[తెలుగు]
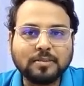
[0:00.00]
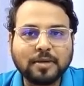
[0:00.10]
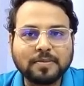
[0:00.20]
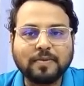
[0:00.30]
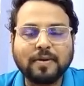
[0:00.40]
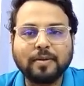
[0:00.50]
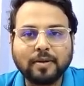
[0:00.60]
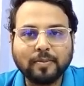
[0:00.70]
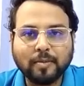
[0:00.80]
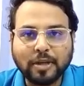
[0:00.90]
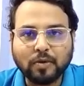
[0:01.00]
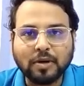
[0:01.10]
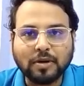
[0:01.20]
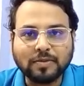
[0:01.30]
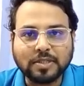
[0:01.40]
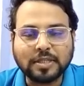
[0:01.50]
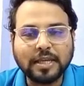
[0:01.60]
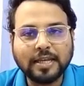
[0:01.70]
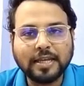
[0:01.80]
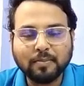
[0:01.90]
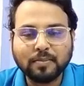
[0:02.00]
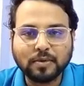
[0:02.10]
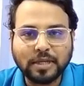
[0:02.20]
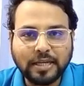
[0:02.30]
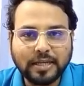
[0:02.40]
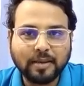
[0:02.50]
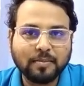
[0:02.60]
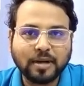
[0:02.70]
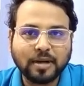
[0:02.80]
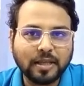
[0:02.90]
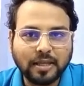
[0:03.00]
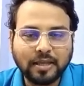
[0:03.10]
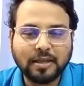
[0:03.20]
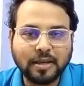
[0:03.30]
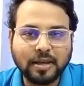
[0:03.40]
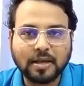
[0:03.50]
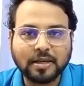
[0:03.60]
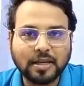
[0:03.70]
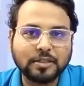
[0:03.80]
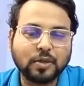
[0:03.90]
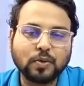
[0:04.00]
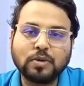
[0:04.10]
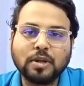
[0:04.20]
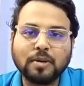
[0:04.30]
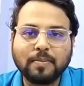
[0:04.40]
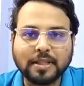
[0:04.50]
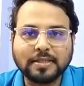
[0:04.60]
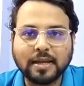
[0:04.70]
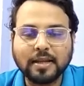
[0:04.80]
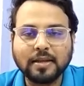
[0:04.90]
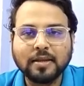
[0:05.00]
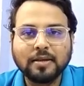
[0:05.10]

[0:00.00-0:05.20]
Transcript: సిమ్టమ్స్ అనమాట విటమిన్ బి ట్వెల్వ్ డెఫిషియన్సీ ఈ టైం ఈ టైం అంటే ఈ ఇలా ఇలా జరుగుతున్న ప్రతిసారి